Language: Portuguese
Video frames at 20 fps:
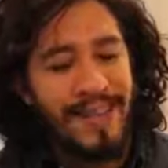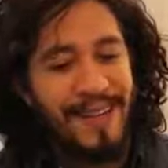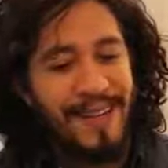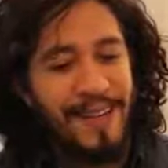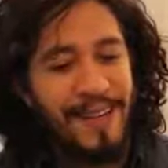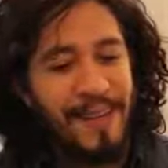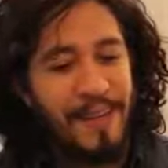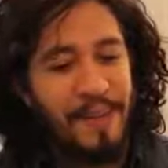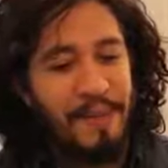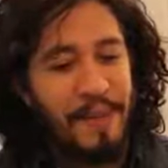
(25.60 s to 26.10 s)

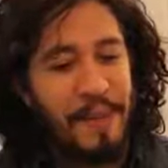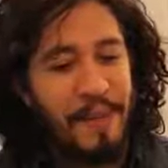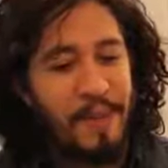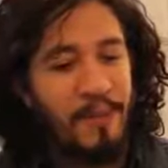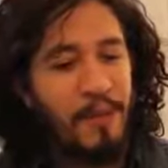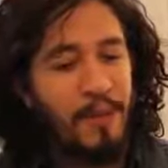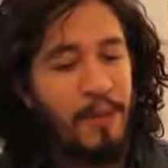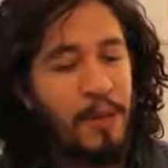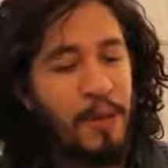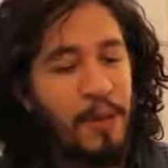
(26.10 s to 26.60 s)
E para
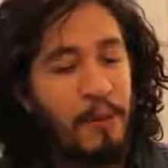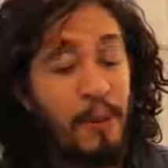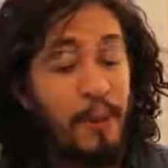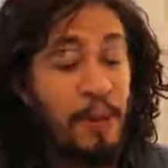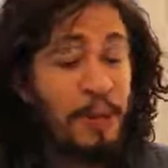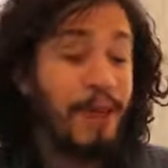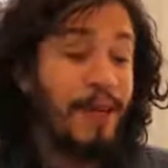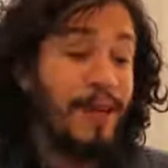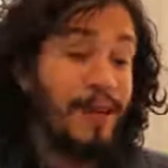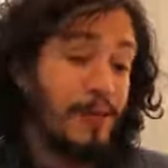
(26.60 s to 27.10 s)
mim foi muito
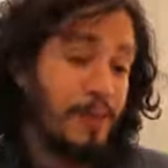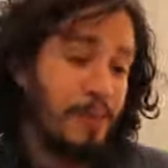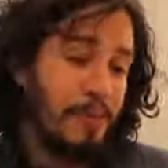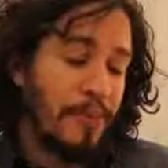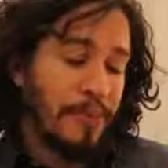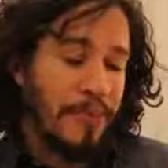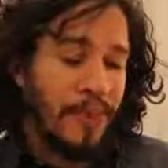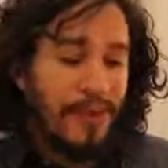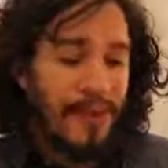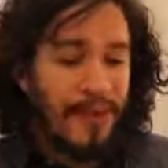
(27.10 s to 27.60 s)
importante,
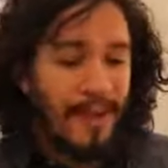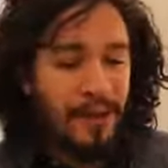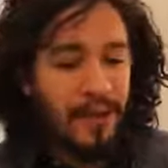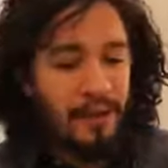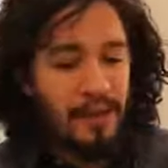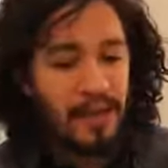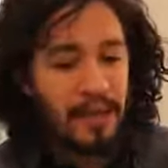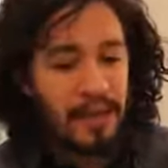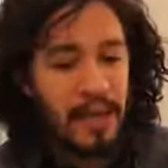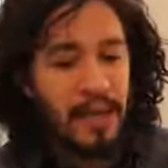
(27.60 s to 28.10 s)
porque
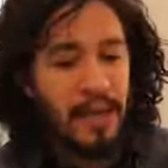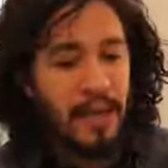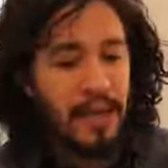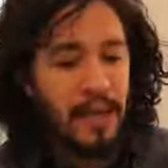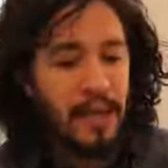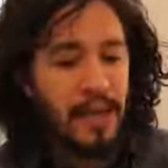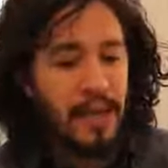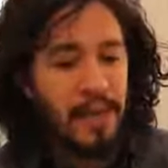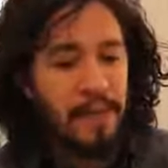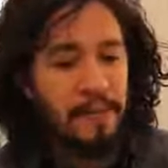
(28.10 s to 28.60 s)
eu sei
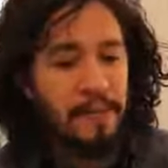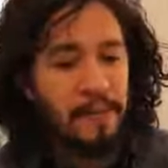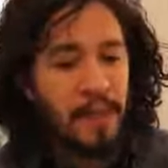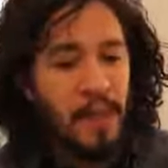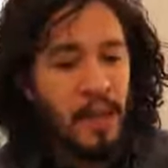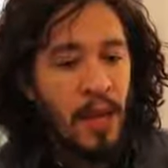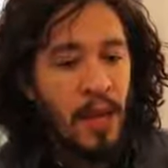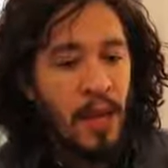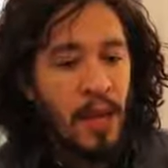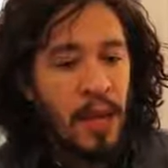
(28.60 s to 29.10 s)
que
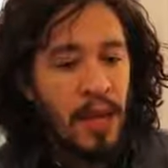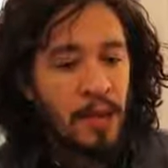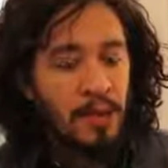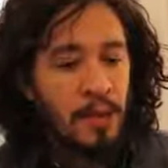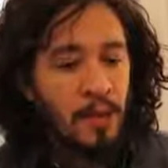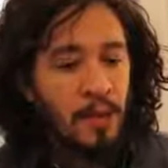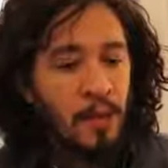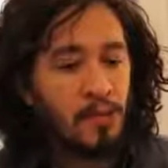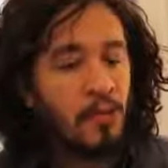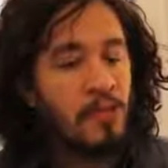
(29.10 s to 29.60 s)
as
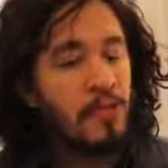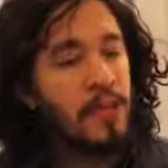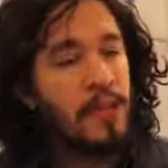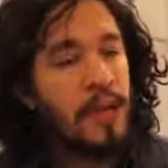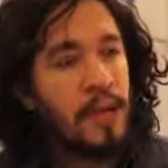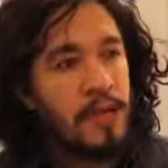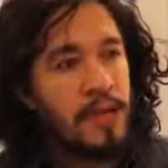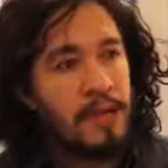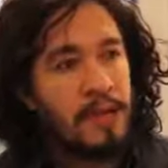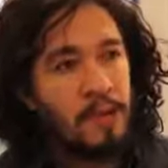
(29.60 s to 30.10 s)
pessoas
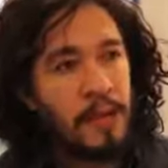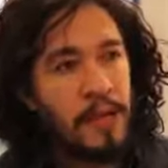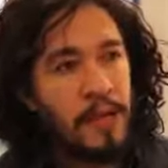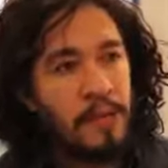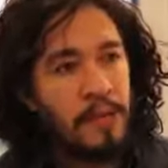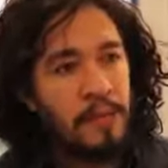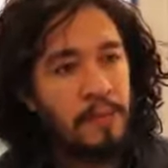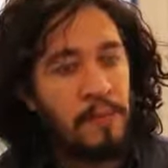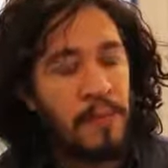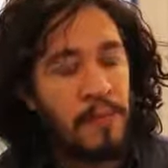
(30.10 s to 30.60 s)
convidadas para
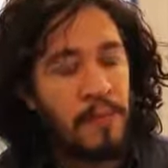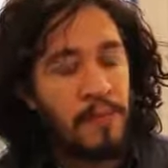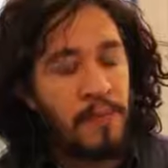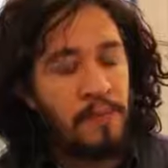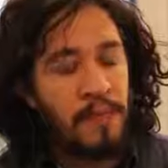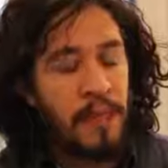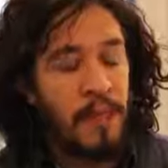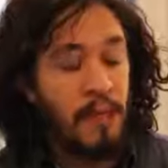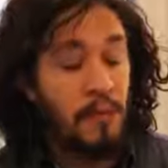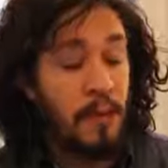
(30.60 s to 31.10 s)
esse,
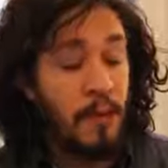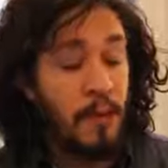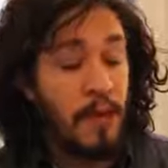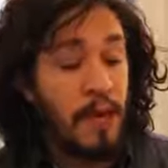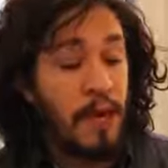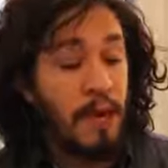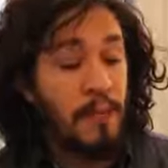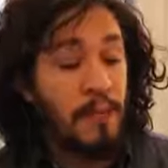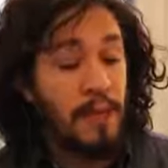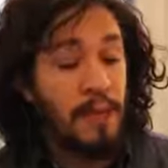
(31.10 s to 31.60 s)
pra esse
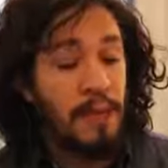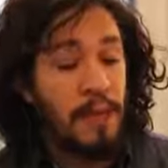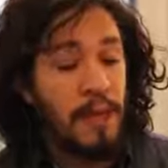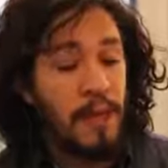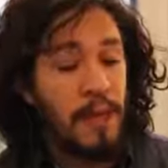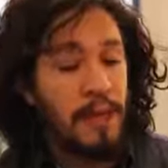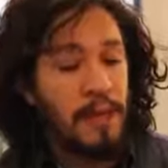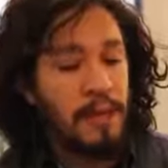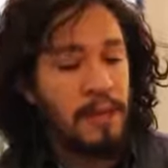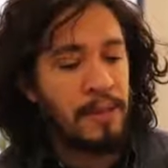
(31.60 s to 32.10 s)
programa
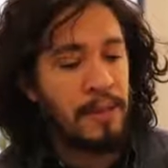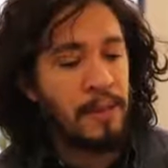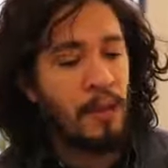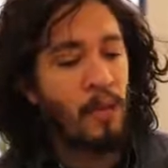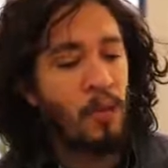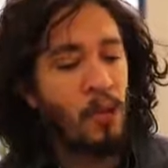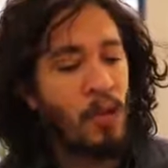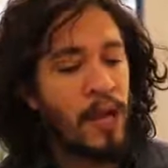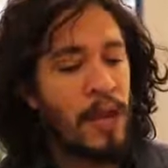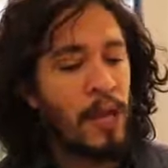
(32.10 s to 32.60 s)
ele tem
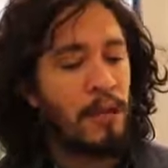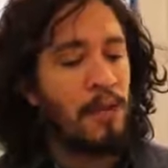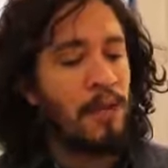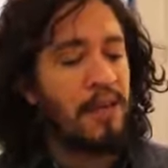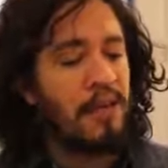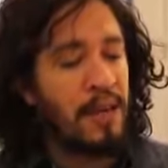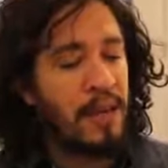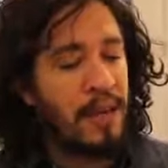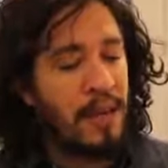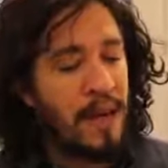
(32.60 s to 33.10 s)
um currículo
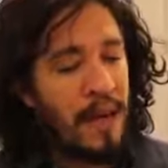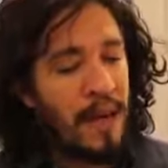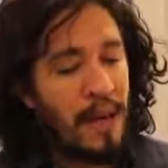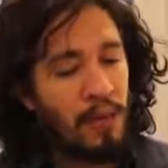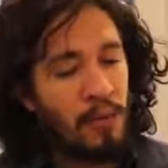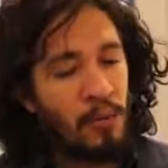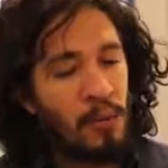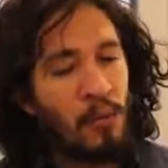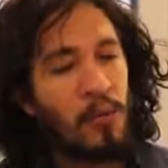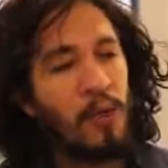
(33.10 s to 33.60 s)

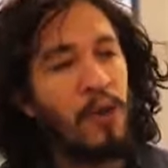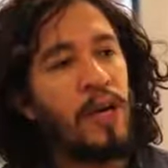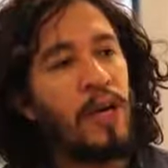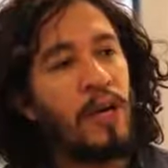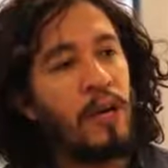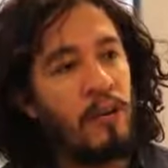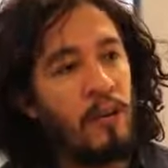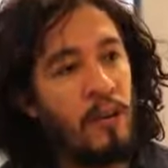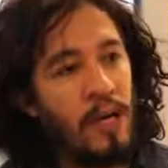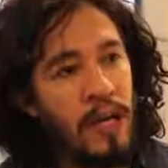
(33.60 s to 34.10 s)
avaliado, o
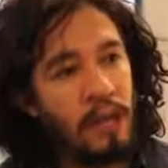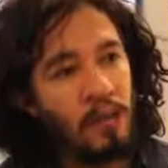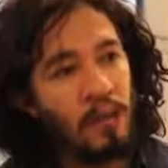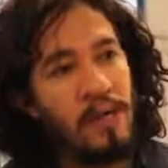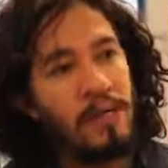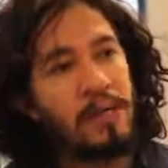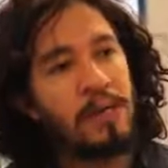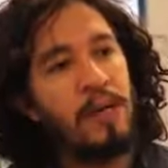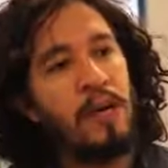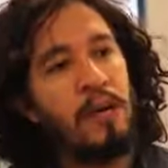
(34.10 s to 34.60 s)
currículo e a
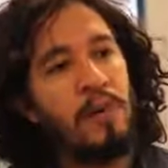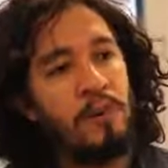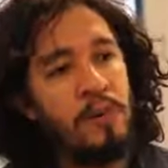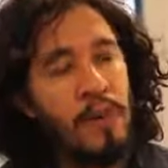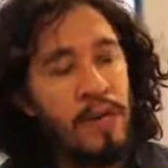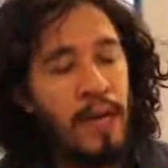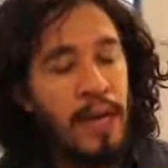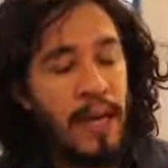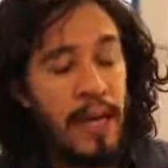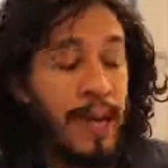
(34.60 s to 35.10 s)
atuação
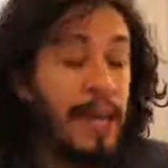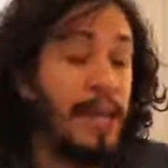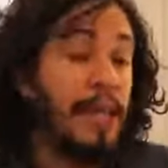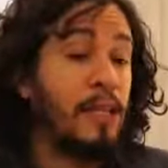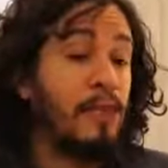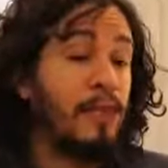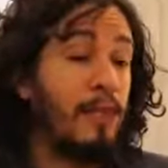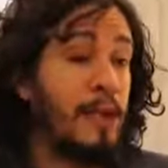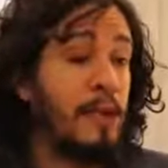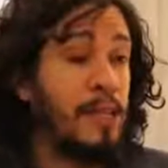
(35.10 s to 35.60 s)
é
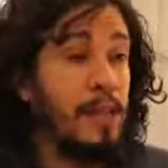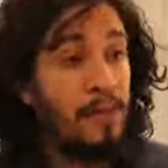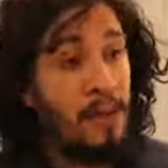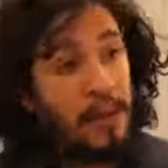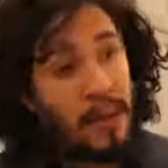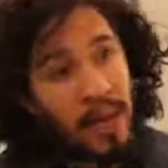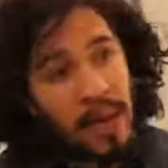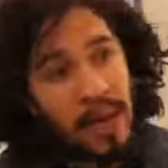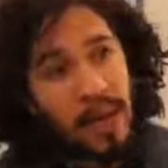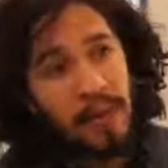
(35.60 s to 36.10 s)
relativamente
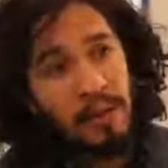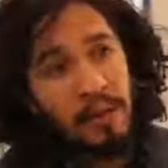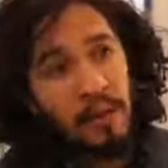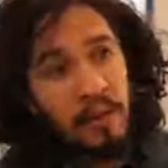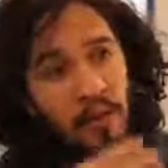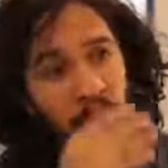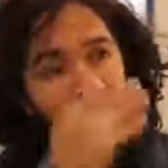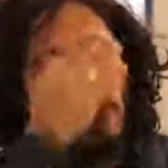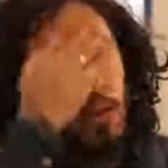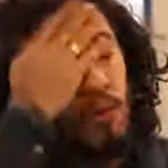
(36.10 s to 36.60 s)
avaliado
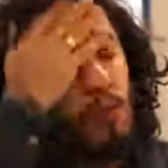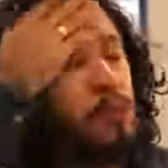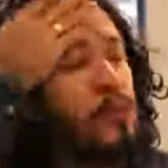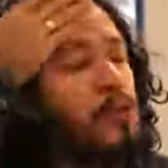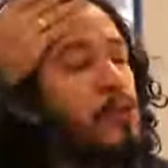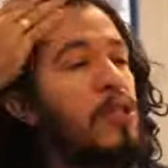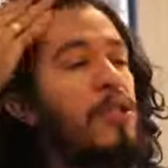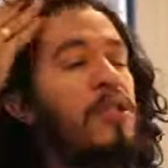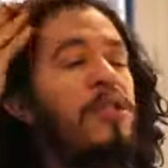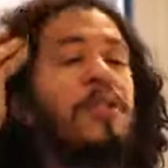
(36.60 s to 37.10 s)
por um grupo
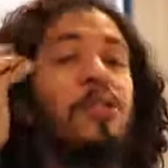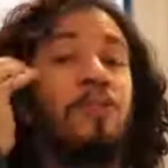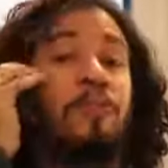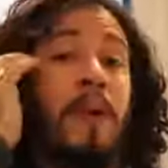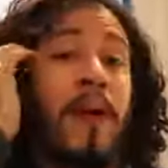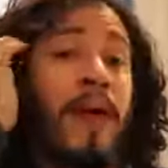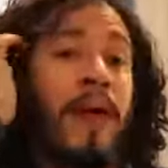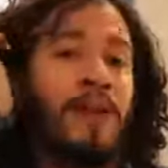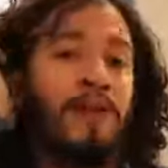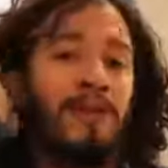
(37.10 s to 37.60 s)
de
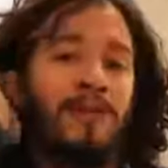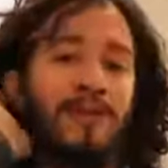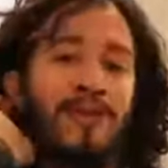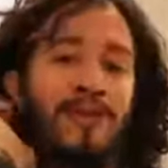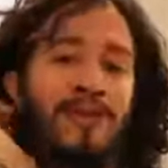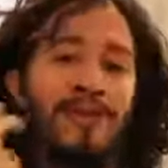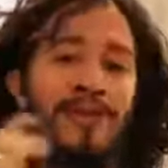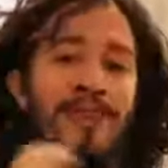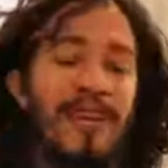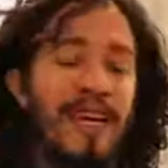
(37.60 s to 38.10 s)

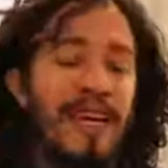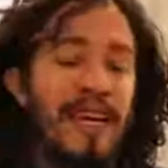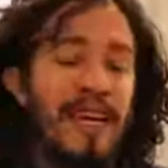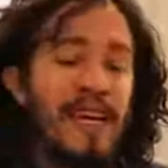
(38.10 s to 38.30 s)
espertos.